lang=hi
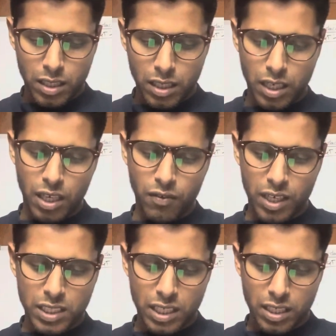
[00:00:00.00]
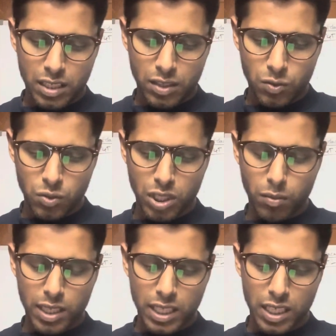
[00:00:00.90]
नेवाजा उसके
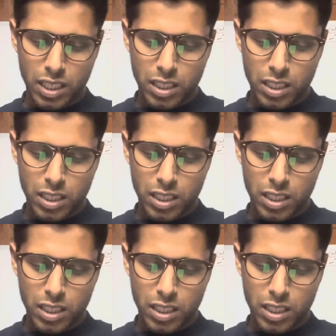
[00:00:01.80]
बाद है